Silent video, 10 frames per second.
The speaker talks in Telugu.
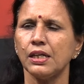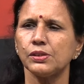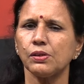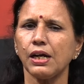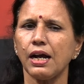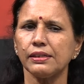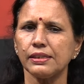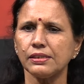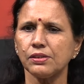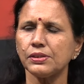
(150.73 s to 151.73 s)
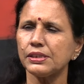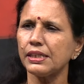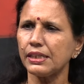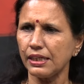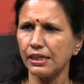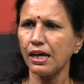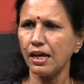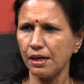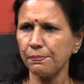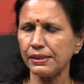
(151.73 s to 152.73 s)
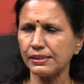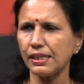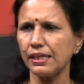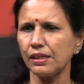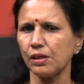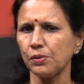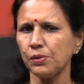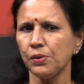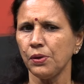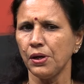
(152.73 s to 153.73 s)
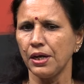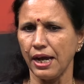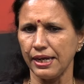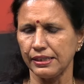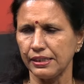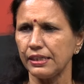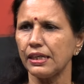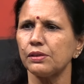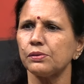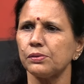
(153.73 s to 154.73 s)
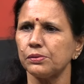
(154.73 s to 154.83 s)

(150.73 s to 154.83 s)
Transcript: సో కాంగ్రెస్లో చేరే ఆ ప్రస్థానంలో ఆయన నిన్నను